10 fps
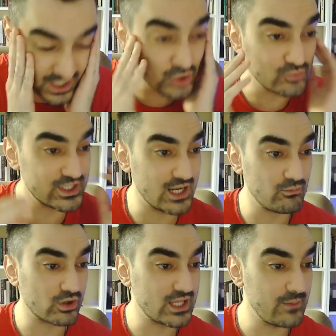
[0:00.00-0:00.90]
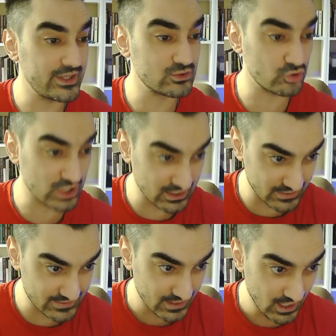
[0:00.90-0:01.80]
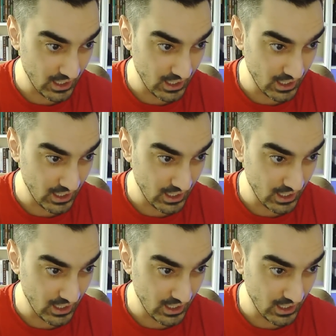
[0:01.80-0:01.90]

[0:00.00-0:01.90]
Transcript: Aleykümselam bu arada hepiniz hoş geldiniz.